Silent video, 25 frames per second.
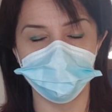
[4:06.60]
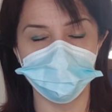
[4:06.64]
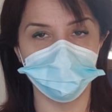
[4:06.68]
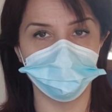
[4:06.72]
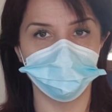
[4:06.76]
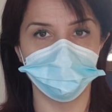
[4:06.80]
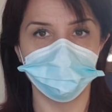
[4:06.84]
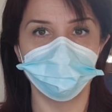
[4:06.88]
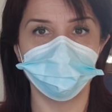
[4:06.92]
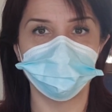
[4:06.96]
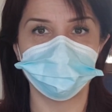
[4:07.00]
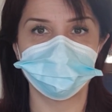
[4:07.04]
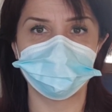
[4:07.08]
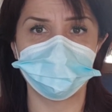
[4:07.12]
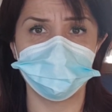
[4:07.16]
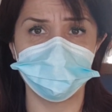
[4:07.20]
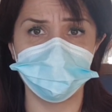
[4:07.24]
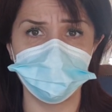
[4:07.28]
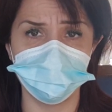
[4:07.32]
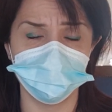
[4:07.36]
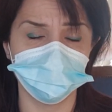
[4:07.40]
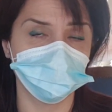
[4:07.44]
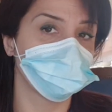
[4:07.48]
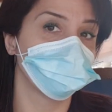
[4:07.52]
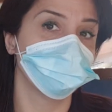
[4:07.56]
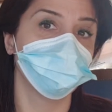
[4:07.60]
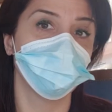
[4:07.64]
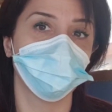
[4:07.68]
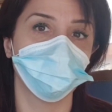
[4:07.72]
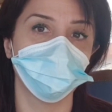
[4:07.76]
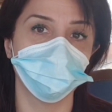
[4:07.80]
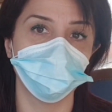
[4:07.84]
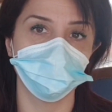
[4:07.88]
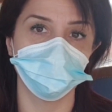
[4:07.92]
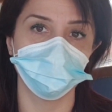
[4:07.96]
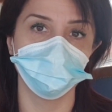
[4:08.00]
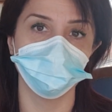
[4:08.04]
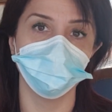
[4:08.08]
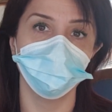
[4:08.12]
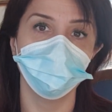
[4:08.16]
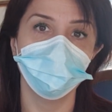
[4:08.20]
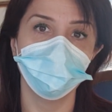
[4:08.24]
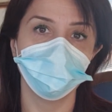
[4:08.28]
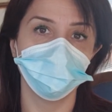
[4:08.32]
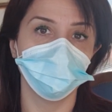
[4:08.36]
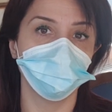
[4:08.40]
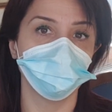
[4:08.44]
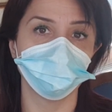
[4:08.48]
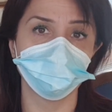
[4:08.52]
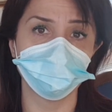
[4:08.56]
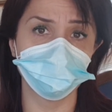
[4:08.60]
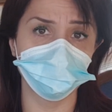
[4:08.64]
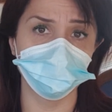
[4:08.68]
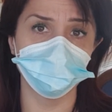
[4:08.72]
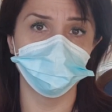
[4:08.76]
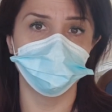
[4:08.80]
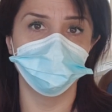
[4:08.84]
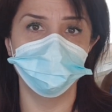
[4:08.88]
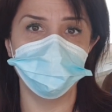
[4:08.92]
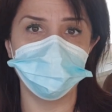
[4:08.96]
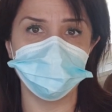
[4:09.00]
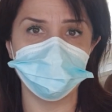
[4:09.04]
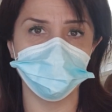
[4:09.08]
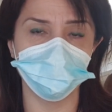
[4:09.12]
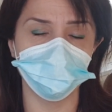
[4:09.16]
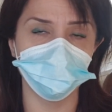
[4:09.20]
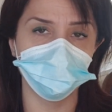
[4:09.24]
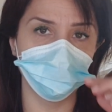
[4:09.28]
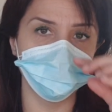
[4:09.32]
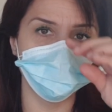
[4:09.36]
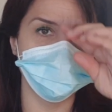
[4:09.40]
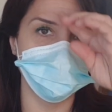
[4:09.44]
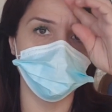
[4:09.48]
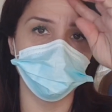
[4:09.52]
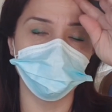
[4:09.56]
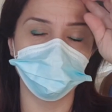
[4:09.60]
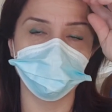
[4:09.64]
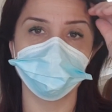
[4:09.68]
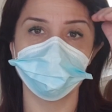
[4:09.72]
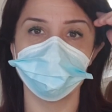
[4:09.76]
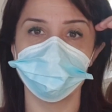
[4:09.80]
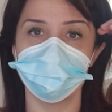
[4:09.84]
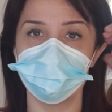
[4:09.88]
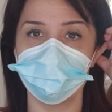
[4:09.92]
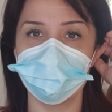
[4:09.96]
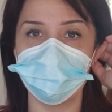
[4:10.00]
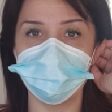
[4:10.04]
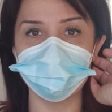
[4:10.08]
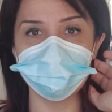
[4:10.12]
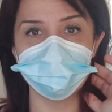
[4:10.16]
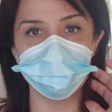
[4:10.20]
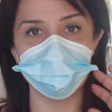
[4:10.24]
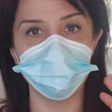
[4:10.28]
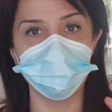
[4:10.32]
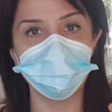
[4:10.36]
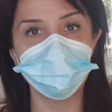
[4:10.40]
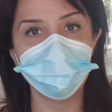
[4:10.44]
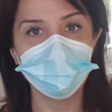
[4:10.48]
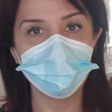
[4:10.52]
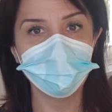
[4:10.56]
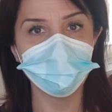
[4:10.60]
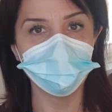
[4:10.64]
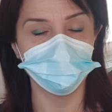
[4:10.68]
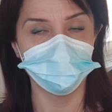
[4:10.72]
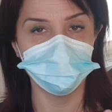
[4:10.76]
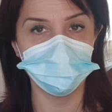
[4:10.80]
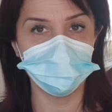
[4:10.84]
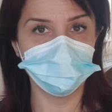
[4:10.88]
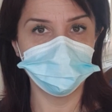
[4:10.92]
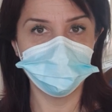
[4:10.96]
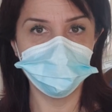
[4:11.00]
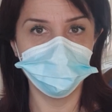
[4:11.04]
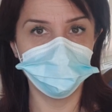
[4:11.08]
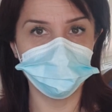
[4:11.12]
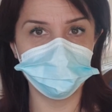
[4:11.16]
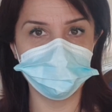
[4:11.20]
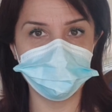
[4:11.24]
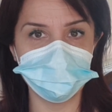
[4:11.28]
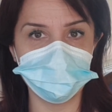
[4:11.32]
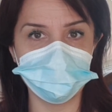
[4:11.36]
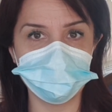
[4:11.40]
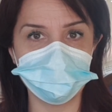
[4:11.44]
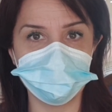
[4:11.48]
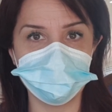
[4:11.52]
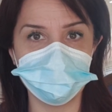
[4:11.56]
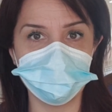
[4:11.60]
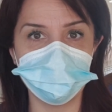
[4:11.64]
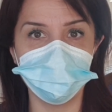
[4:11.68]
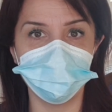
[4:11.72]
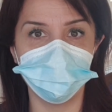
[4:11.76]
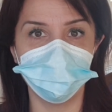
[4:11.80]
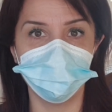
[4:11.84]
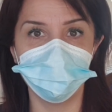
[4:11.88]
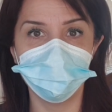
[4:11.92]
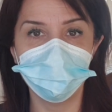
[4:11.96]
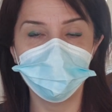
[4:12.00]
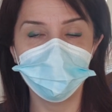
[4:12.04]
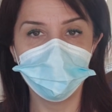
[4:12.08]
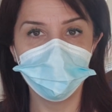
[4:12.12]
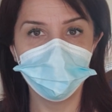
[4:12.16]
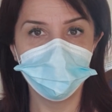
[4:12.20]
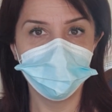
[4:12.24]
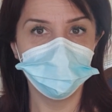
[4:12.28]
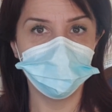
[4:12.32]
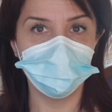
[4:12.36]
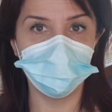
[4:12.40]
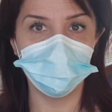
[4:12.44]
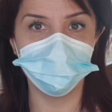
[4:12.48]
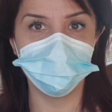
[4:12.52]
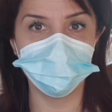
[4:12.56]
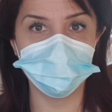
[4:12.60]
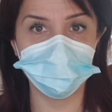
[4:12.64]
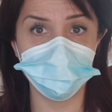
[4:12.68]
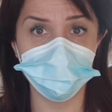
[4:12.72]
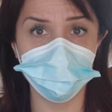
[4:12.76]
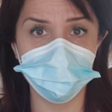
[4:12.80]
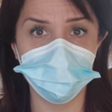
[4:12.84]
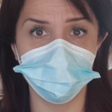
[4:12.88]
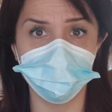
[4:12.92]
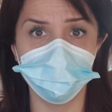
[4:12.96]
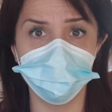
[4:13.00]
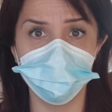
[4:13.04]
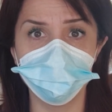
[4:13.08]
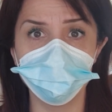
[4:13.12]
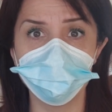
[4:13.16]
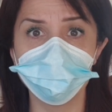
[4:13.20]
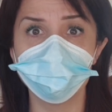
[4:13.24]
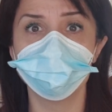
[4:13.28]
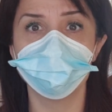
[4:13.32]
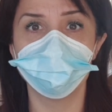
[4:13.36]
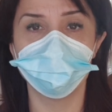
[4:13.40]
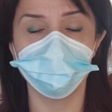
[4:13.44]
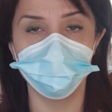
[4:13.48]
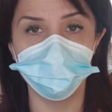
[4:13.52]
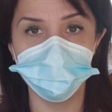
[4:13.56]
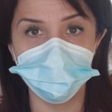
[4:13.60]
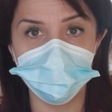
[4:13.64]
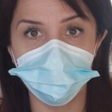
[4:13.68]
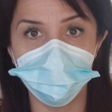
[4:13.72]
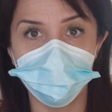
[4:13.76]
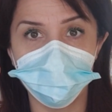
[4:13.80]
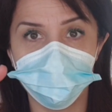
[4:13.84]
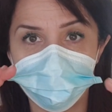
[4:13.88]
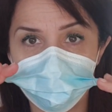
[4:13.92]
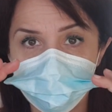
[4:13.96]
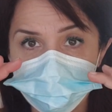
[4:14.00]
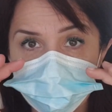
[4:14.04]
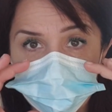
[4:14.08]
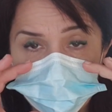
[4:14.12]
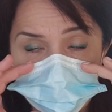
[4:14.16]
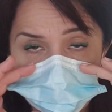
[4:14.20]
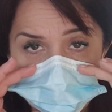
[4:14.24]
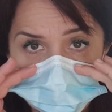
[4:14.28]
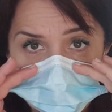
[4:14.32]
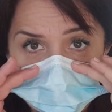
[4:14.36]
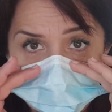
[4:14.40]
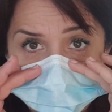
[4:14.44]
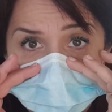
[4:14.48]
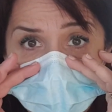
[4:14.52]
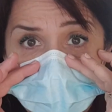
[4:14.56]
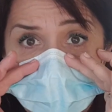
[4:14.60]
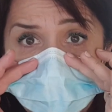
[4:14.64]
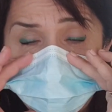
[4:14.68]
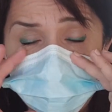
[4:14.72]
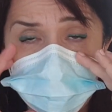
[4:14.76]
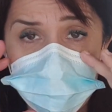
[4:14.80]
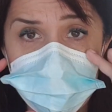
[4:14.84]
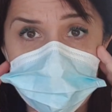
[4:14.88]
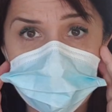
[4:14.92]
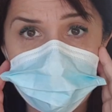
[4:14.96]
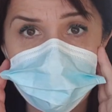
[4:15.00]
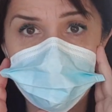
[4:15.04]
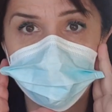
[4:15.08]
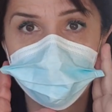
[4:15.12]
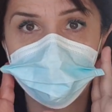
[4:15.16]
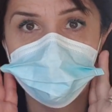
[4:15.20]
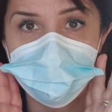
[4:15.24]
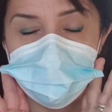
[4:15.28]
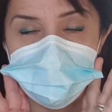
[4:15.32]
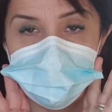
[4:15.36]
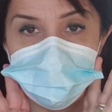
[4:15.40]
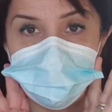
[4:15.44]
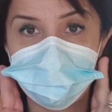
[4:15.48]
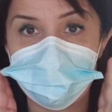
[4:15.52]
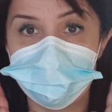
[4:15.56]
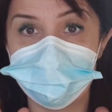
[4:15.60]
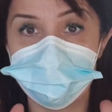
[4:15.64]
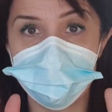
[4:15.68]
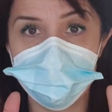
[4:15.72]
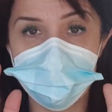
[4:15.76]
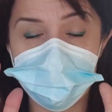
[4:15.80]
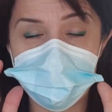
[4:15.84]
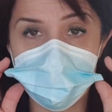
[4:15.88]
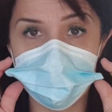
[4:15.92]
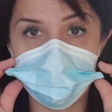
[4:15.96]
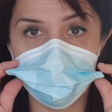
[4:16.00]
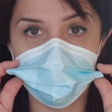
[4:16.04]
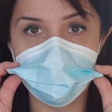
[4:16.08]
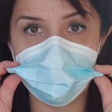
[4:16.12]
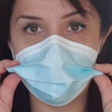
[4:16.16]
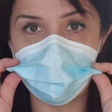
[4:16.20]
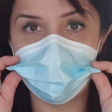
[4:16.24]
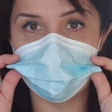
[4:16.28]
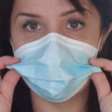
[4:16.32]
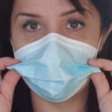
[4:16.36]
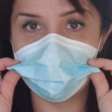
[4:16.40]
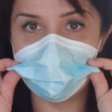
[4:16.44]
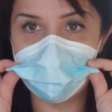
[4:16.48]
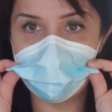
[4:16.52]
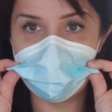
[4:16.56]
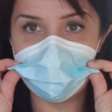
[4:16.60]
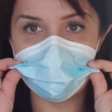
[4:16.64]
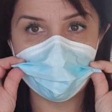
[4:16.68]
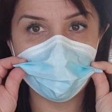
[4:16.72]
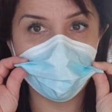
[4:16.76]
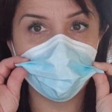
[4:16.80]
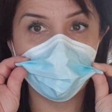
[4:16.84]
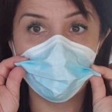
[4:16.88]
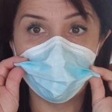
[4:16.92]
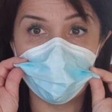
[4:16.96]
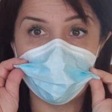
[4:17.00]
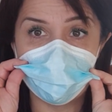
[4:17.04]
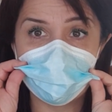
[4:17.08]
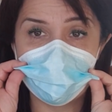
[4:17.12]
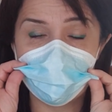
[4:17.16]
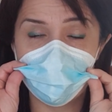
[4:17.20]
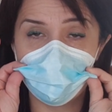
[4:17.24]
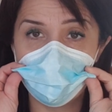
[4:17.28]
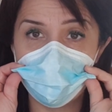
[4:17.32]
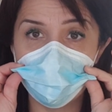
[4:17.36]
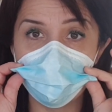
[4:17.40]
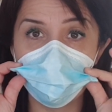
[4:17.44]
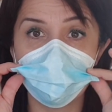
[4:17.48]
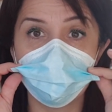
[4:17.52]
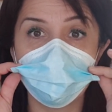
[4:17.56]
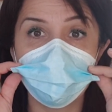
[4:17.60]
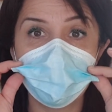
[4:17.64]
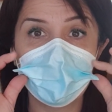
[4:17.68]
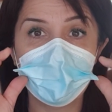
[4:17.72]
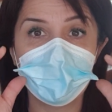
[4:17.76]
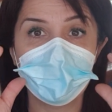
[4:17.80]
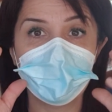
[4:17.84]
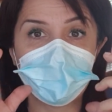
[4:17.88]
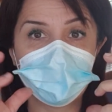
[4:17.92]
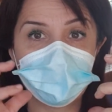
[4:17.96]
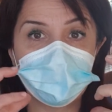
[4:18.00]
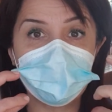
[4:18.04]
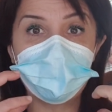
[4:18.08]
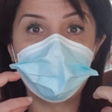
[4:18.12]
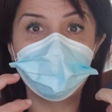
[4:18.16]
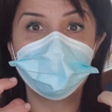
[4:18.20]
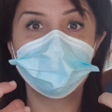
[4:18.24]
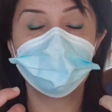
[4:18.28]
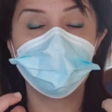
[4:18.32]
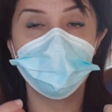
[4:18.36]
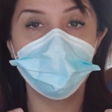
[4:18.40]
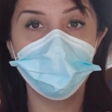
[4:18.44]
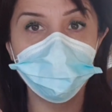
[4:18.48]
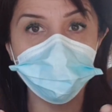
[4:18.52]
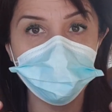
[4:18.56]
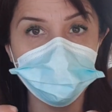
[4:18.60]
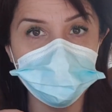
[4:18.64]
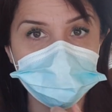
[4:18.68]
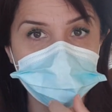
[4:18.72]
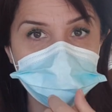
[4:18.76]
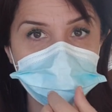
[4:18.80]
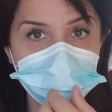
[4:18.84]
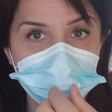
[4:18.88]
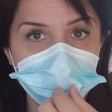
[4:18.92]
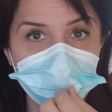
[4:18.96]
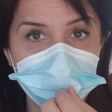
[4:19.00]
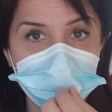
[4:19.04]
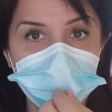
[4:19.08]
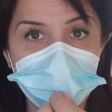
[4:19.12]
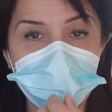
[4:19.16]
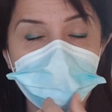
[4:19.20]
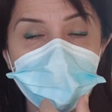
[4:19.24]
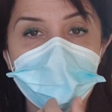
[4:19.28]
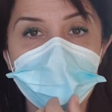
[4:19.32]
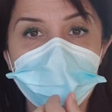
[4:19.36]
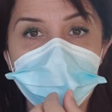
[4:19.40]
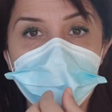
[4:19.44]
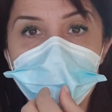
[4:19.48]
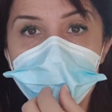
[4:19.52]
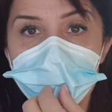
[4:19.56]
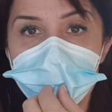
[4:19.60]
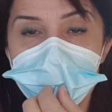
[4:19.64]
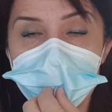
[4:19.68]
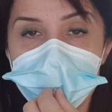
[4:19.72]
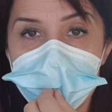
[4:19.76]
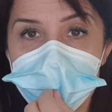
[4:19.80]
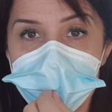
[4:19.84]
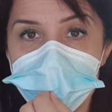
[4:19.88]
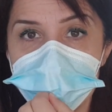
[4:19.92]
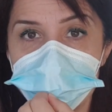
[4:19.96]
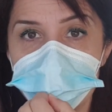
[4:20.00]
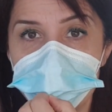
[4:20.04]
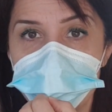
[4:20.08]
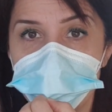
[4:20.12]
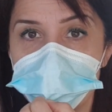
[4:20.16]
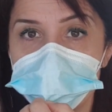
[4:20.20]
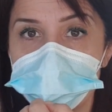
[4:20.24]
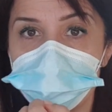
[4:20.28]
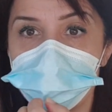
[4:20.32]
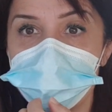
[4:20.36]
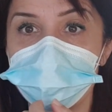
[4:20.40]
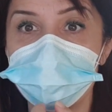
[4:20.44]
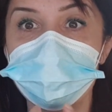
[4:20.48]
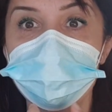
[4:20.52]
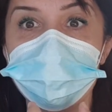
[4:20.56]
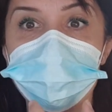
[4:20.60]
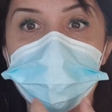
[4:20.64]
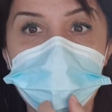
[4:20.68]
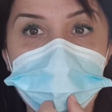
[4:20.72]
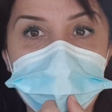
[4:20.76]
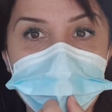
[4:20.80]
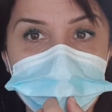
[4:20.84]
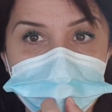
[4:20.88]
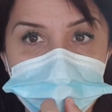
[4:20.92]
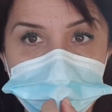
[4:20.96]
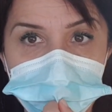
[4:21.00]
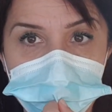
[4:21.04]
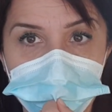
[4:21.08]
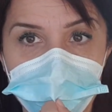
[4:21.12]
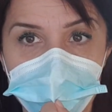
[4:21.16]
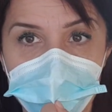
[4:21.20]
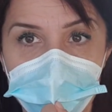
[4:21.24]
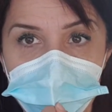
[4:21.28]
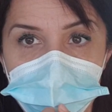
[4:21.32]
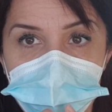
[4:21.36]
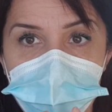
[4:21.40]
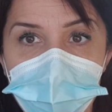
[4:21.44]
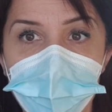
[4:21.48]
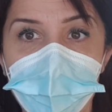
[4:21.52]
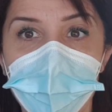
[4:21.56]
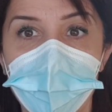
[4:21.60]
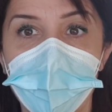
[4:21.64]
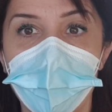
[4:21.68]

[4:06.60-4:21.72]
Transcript: tipo di mascherina, che vi ricordo, io non sono un medico, quindi non posso dire niente, ma non è che di per sé sia la panacea di tutto, però è necessario tenerla, è necessario tenerla nella sicurezza più grande possibile, io in questo modo riesco